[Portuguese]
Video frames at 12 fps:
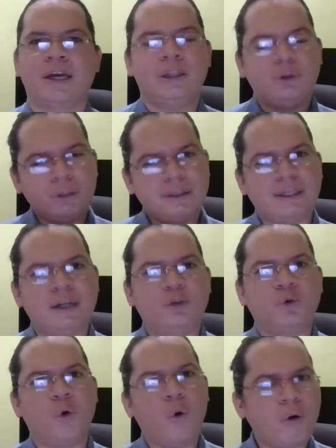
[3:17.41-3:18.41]
No
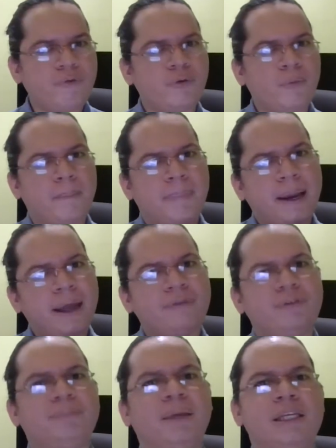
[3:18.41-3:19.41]
entanto, houve um breve
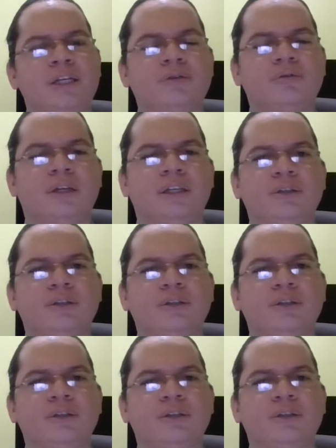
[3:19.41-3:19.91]
período ali